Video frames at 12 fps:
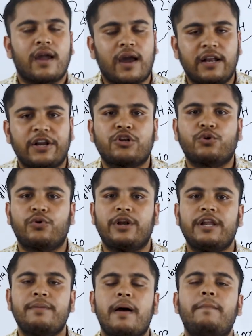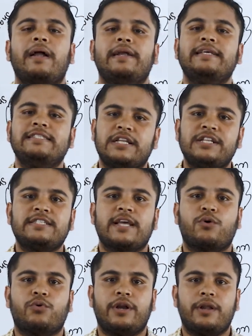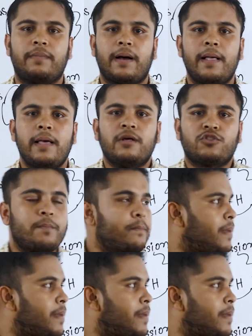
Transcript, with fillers: কালেক্ট করে নিবা বা নিজে নিজে করে নিবা তো